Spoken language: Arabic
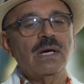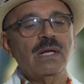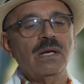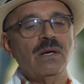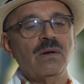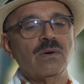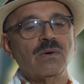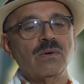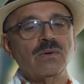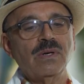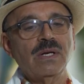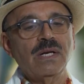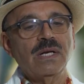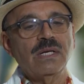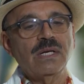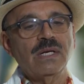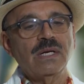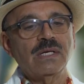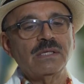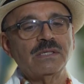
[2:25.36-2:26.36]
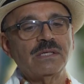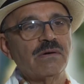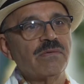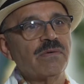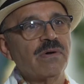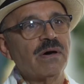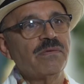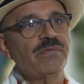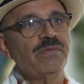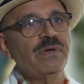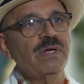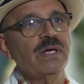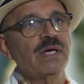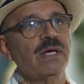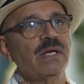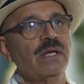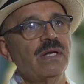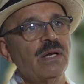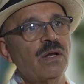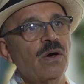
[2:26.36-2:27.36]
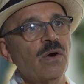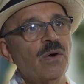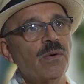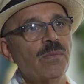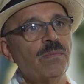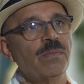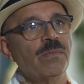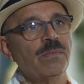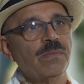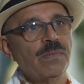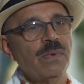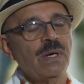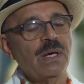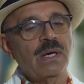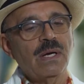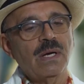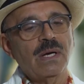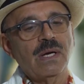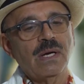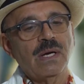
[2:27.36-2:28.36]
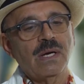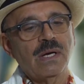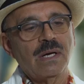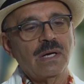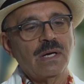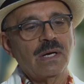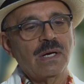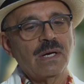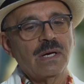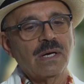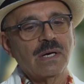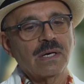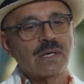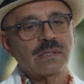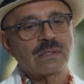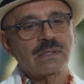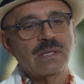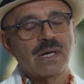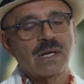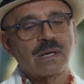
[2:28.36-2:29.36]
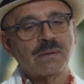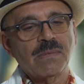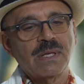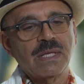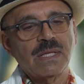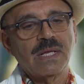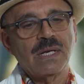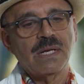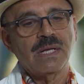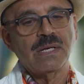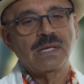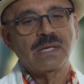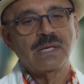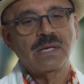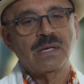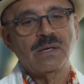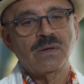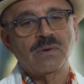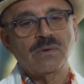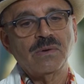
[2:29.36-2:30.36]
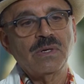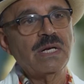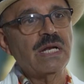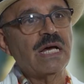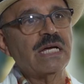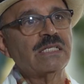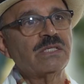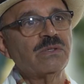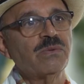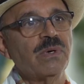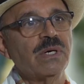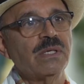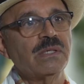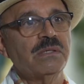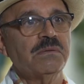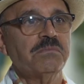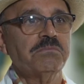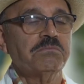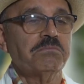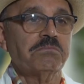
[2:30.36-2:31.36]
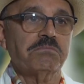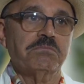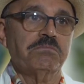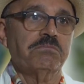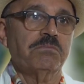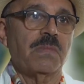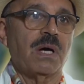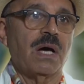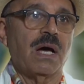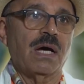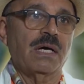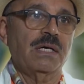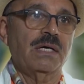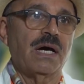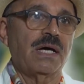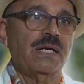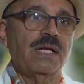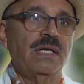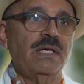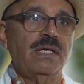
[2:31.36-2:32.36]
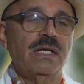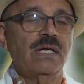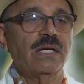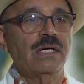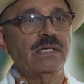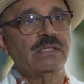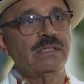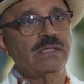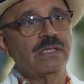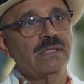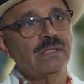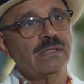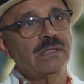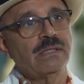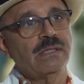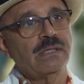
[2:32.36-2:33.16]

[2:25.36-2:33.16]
لون للشفافيه للحب آه، اختار مثلا اللون الاسود احيانا للحزن